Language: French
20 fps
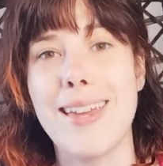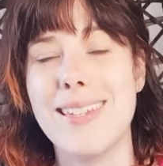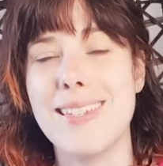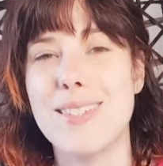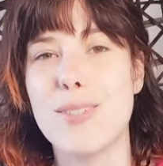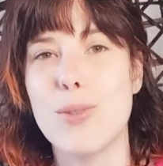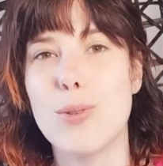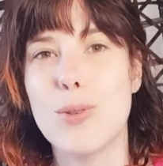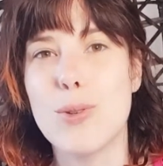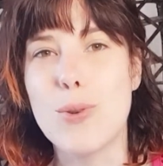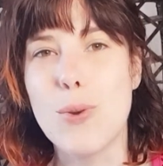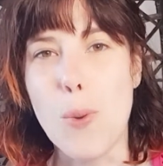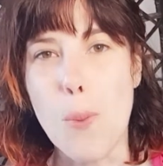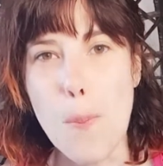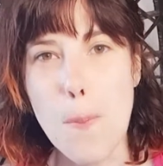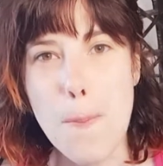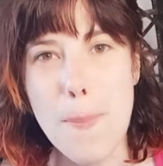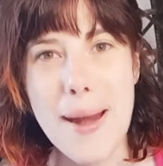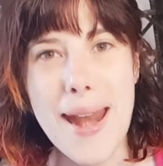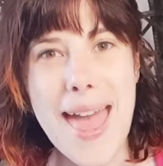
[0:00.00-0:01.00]
et se
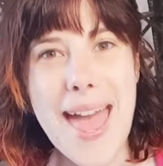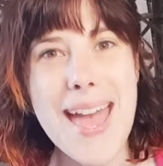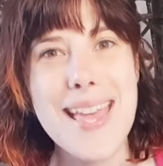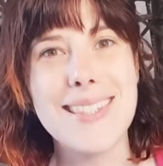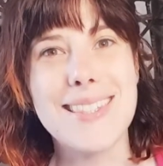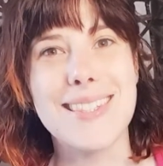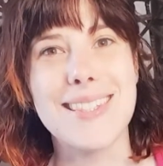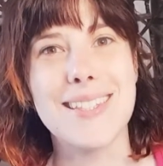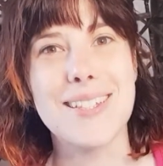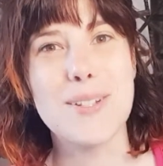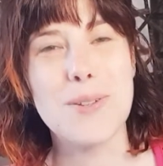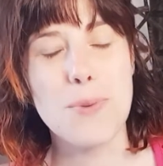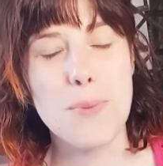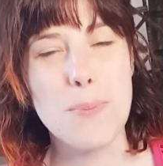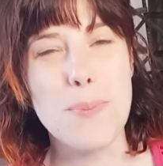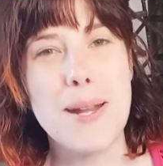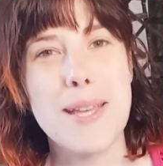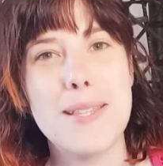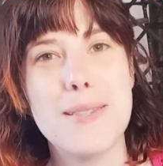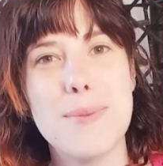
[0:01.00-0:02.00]
complaisent
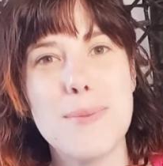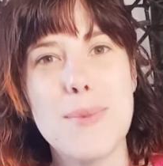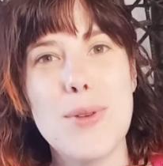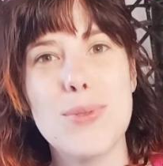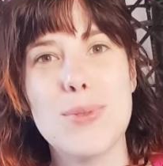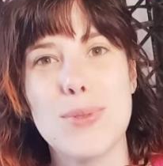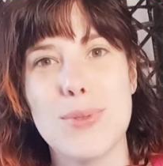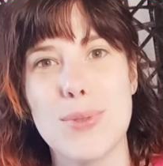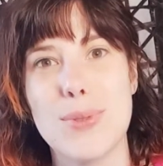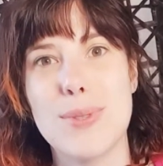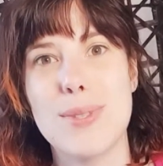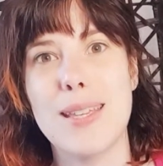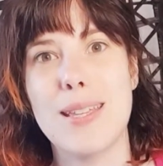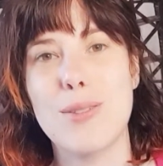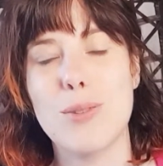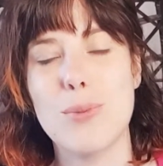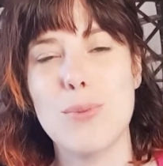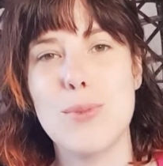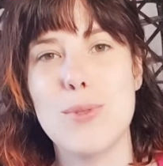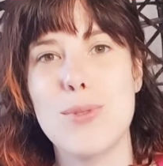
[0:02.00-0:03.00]
complètement dans ce
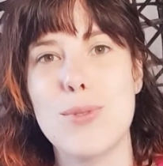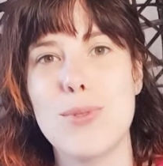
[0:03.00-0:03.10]
syndrome du